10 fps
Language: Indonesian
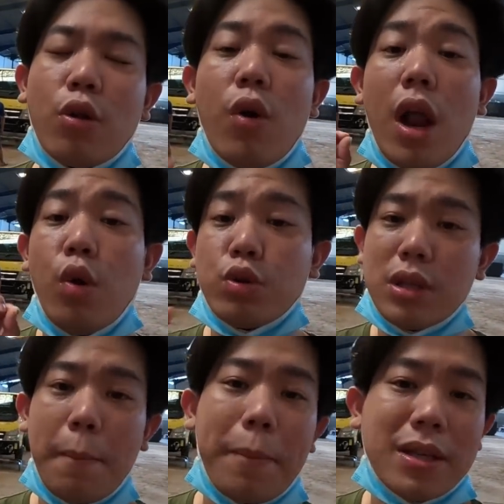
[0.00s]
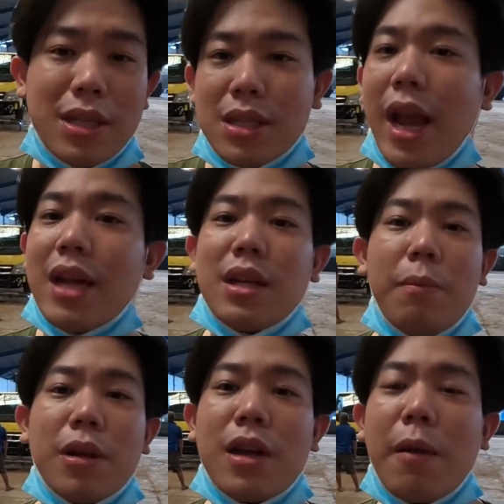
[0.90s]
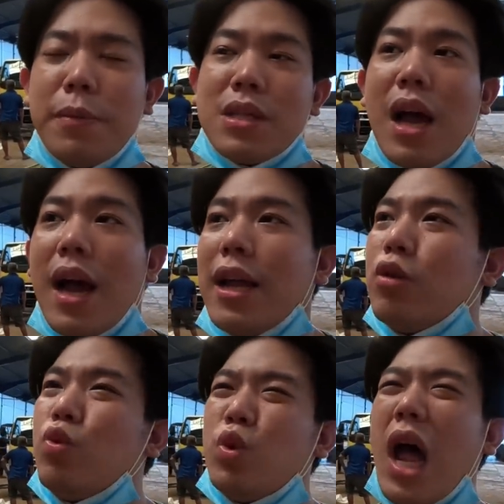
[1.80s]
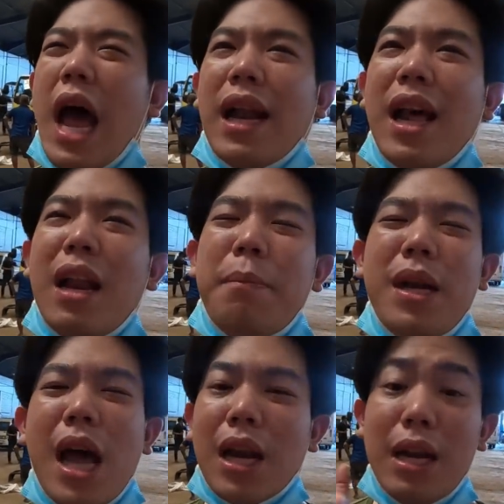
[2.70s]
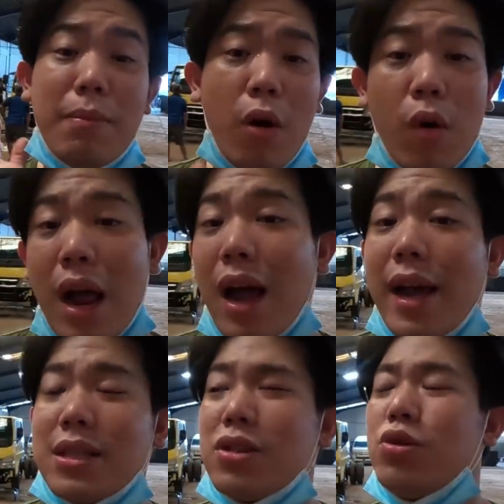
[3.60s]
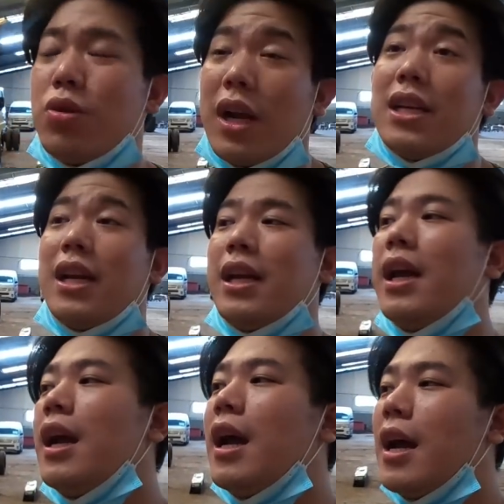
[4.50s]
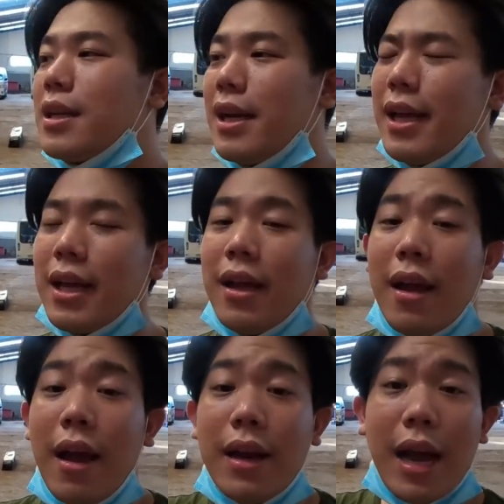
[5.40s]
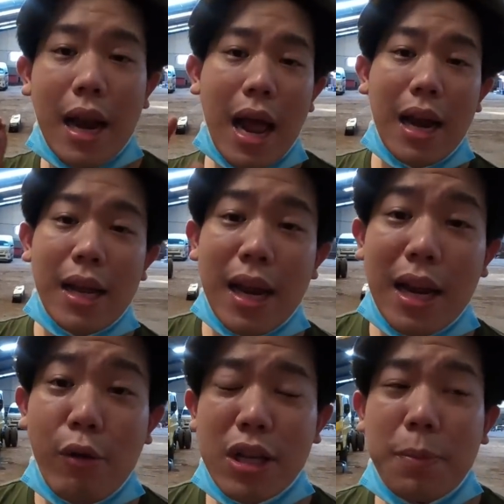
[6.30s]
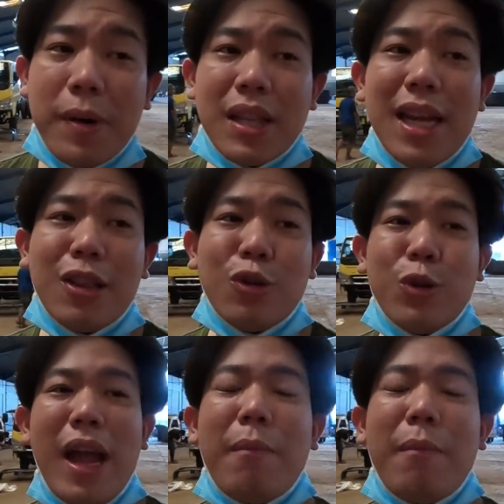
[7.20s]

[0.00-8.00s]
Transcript: atau nggak looksnya persis kayak Cybertruck bisa nggak itu udah ada lebih dari lima orang guys jujur aja nih jadi dengan adanya request seperti itu